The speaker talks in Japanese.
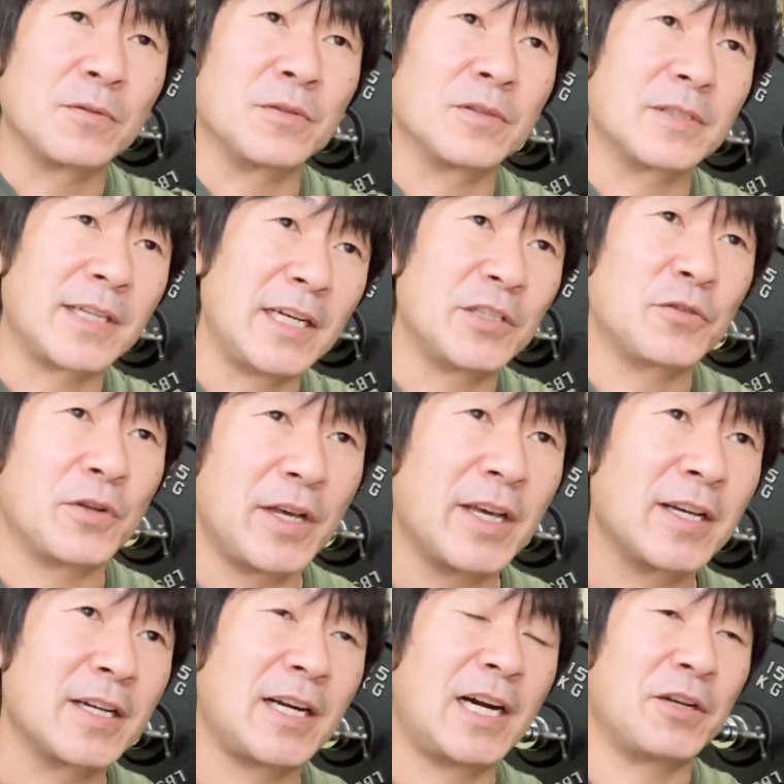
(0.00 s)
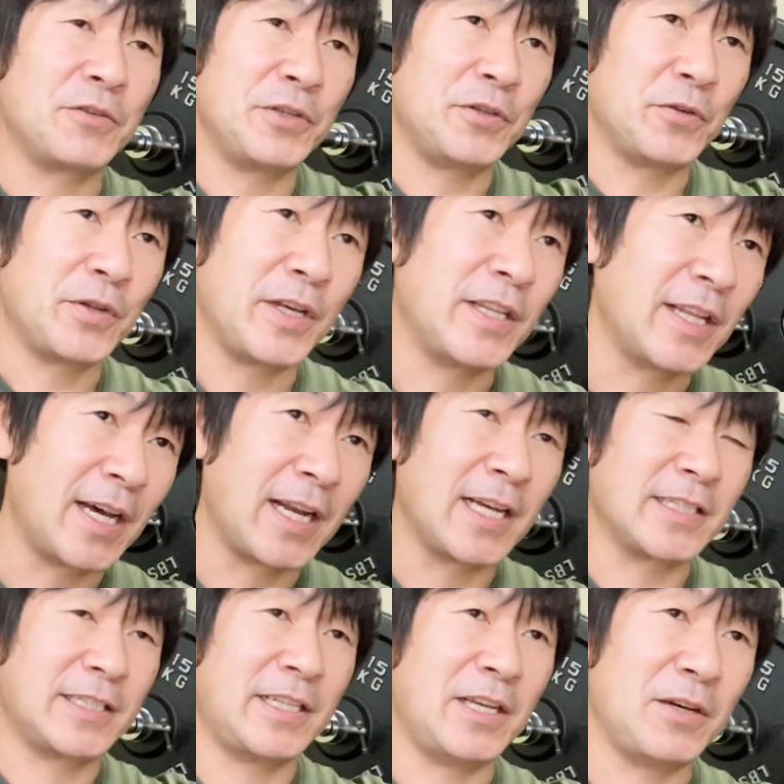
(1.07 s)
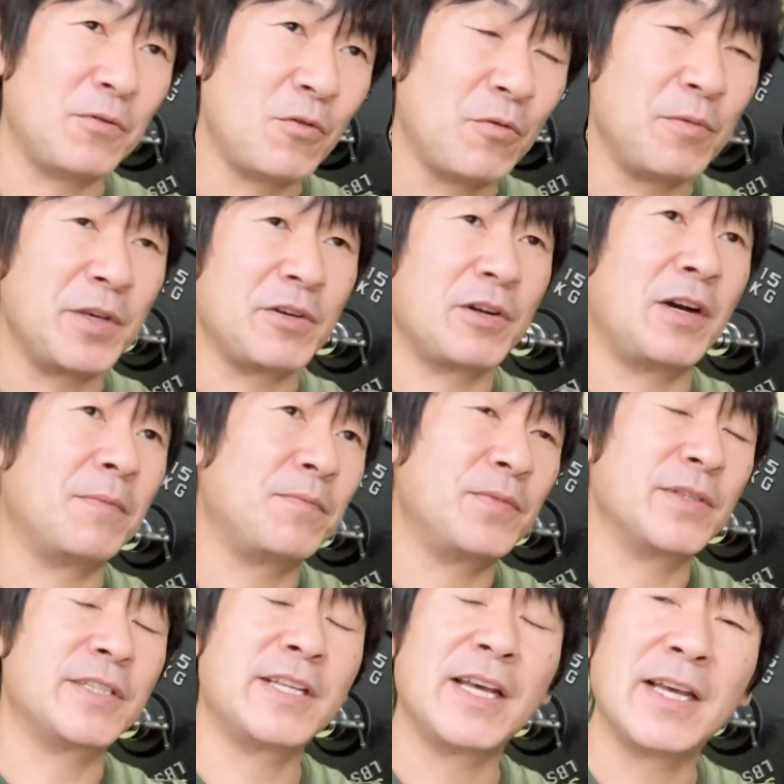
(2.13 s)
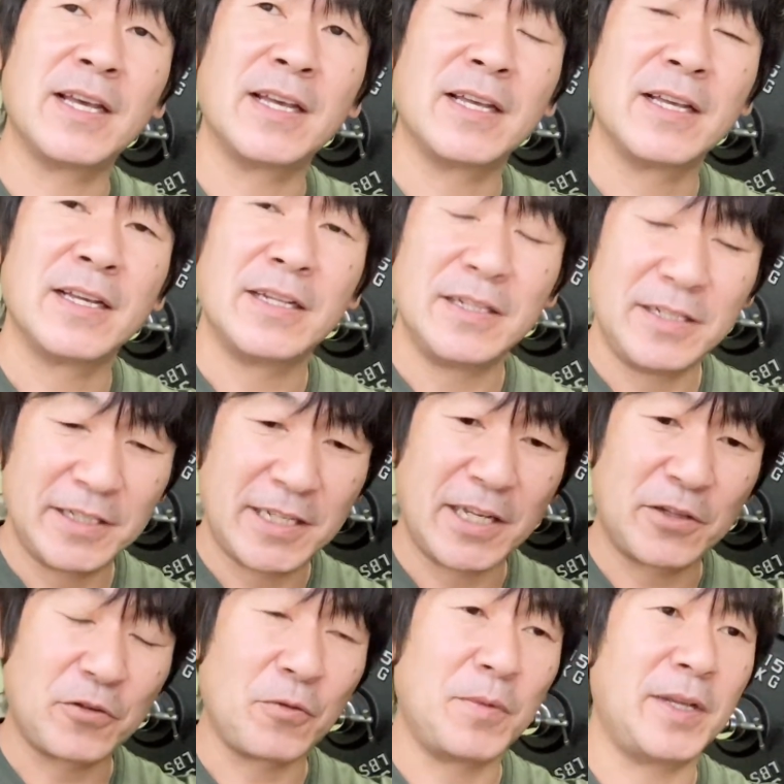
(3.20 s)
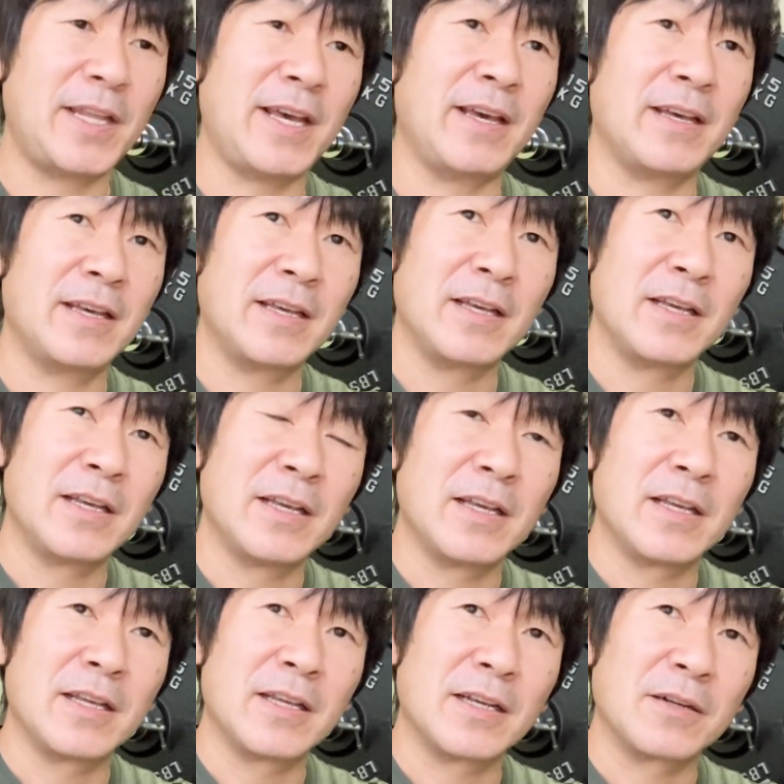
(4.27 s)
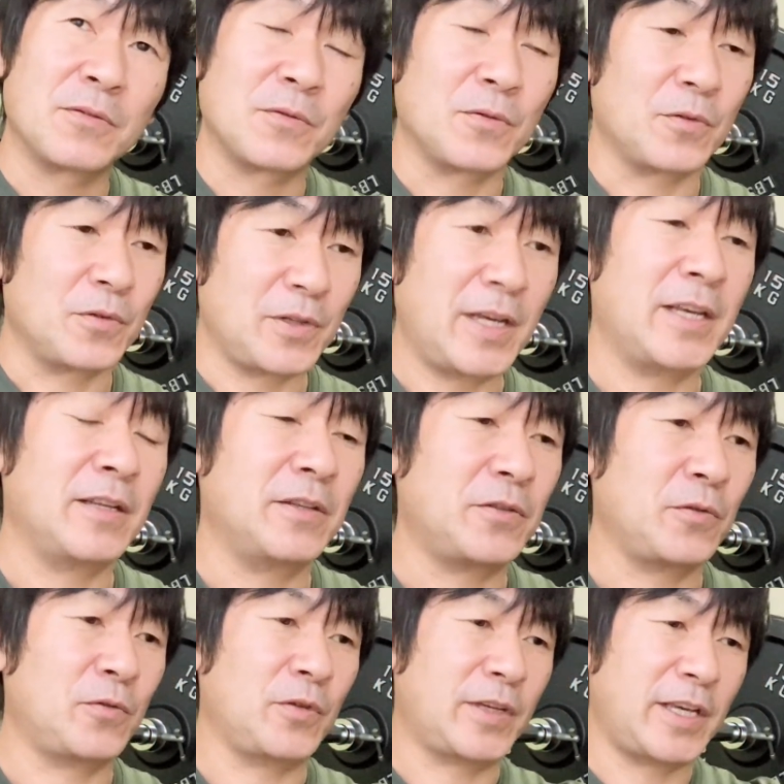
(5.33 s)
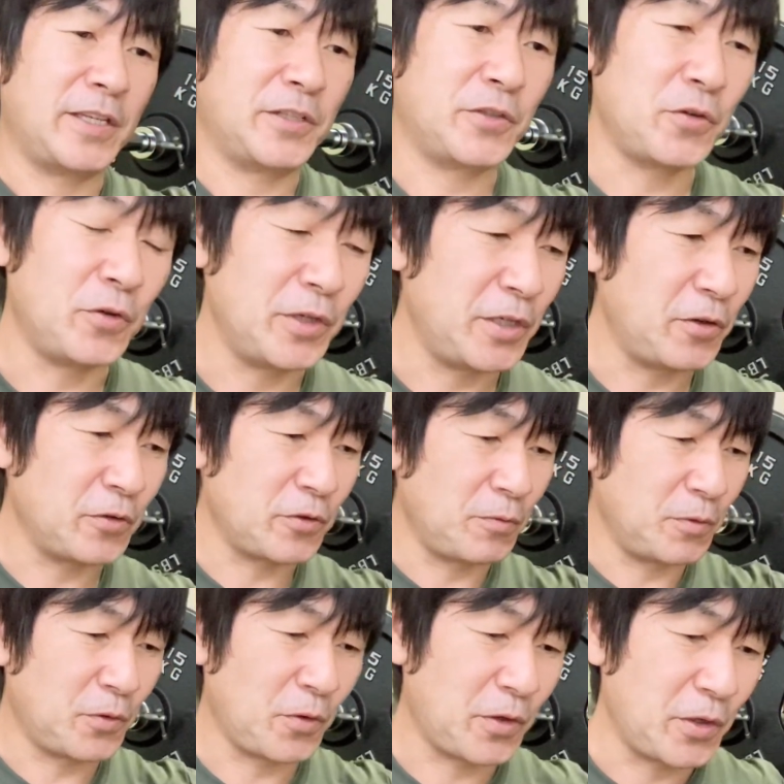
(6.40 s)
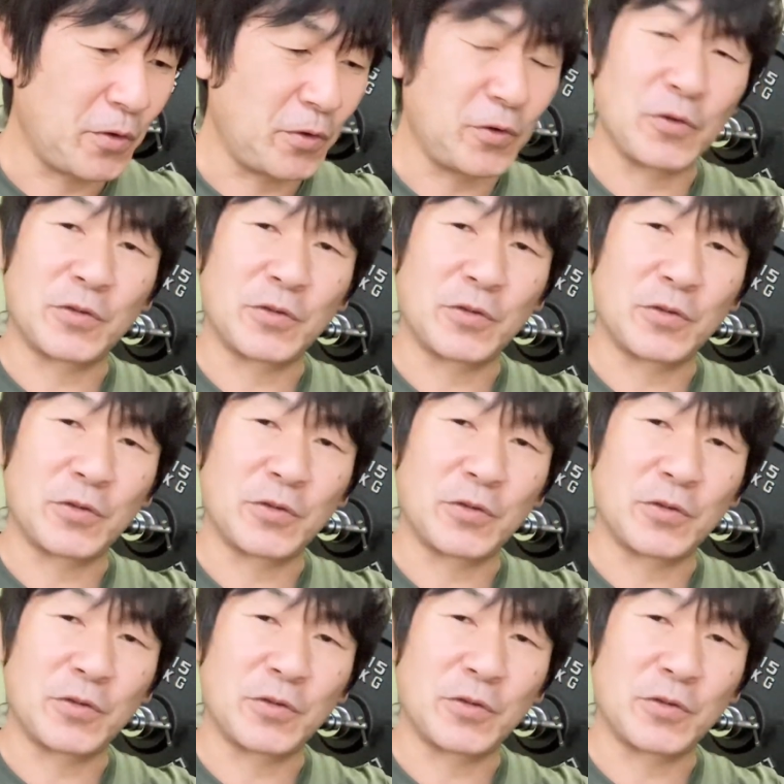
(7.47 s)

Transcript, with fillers: 最初ね軽いので慣らしてウォーミングアップして2セット目でねちょっと決勝に臨む時の予